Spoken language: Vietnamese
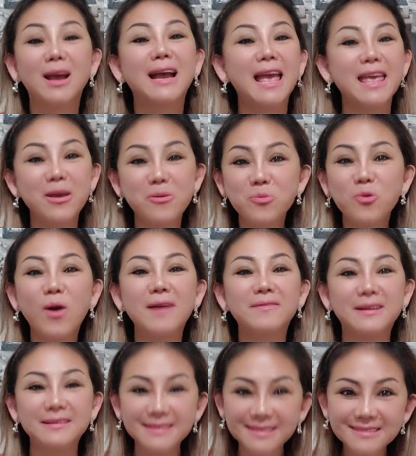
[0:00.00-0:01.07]
Ngày hôm qua
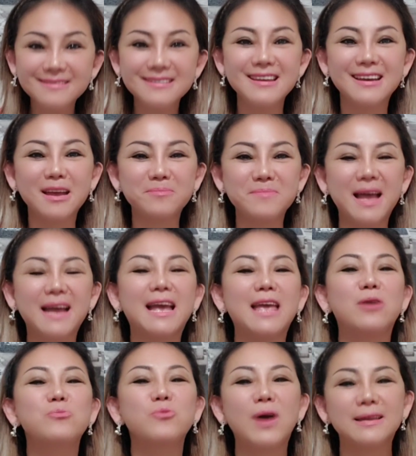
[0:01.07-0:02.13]
vẫn chưa nha các bạn, ngày
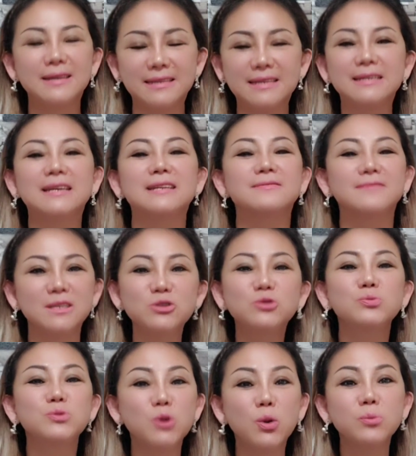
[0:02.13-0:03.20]
hôm qua thì tình hình vẫn
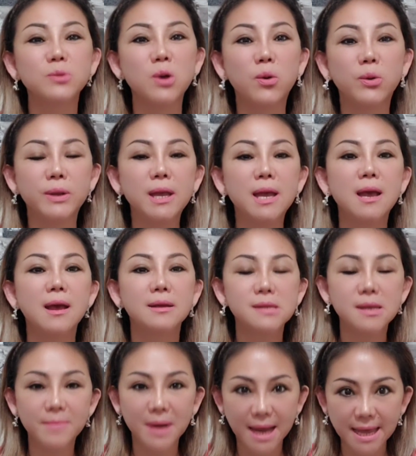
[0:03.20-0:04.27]
chung chung thôi.
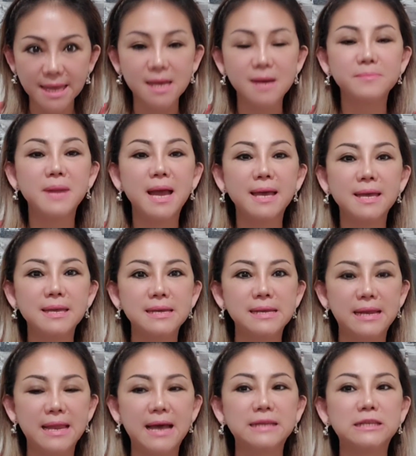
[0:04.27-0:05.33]
Nhưng mà ngày hôm nay
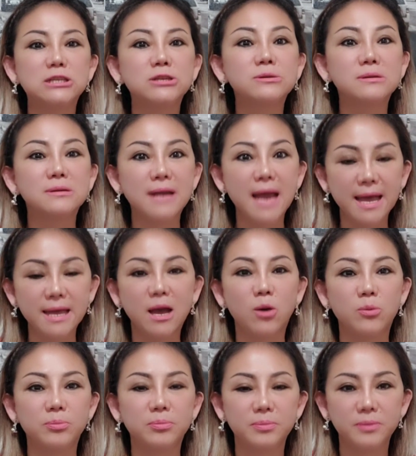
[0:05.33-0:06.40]
là trường đại
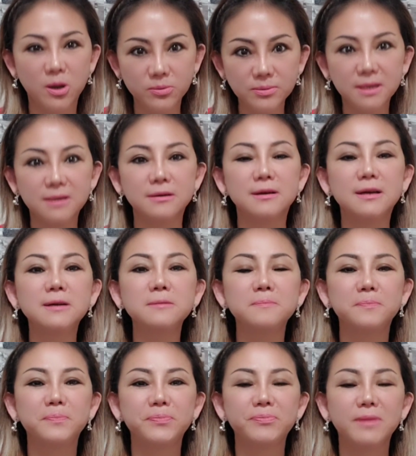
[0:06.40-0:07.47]
học đóng cửa.
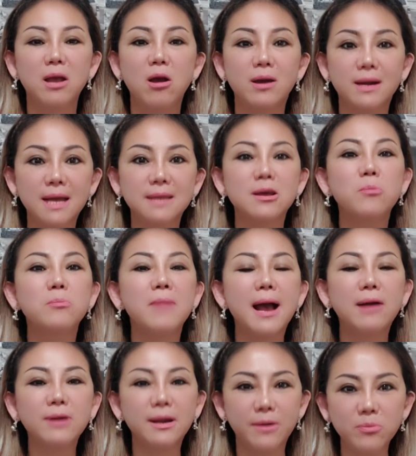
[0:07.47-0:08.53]
Họ đã thông
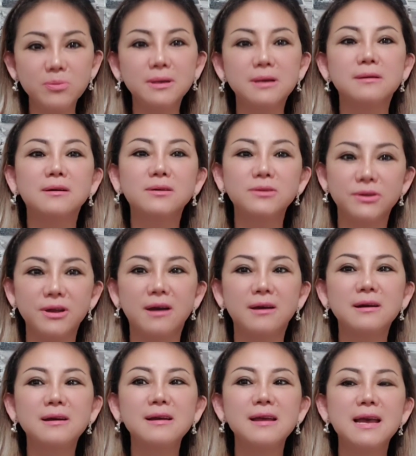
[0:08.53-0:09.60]
báo là đóng cửa rồi
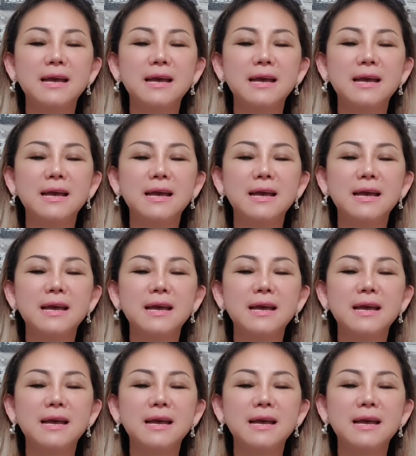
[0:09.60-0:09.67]
đó.